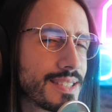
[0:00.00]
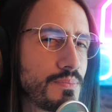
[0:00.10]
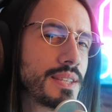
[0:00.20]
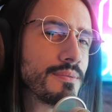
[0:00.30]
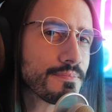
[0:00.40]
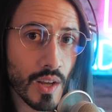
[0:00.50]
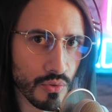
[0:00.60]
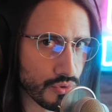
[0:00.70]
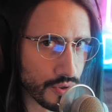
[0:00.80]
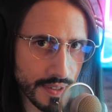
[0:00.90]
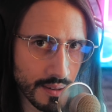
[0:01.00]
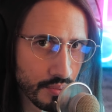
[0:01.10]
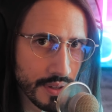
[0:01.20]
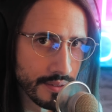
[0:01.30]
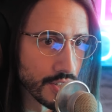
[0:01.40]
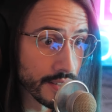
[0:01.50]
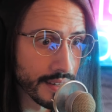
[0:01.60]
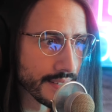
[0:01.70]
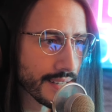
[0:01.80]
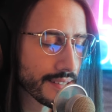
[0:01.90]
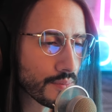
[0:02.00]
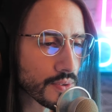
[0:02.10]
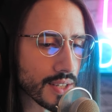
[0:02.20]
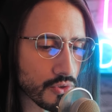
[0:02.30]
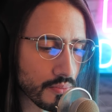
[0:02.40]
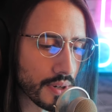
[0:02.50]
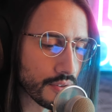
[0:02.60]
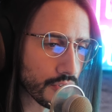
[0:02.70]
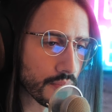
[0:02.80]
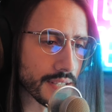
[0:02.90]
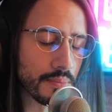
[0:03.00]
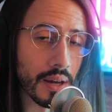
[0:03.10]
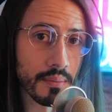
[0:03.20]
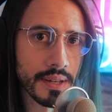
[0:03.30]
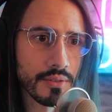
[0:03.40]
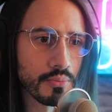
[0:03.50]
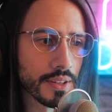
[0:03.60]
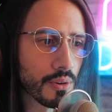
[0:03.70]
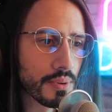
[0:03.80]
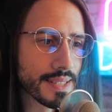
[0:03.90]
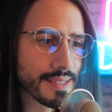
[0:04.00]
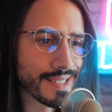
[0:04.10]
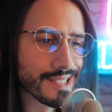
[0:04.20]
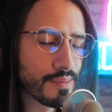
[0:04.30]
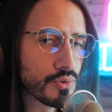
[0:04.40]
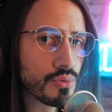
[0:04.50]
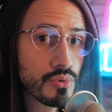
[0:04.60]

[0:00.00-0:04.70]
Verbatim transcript: Tipeee. Alors, vous connaissez peut-être déjà très certainement, c'est une plateforme qui permet de mettre en place un système de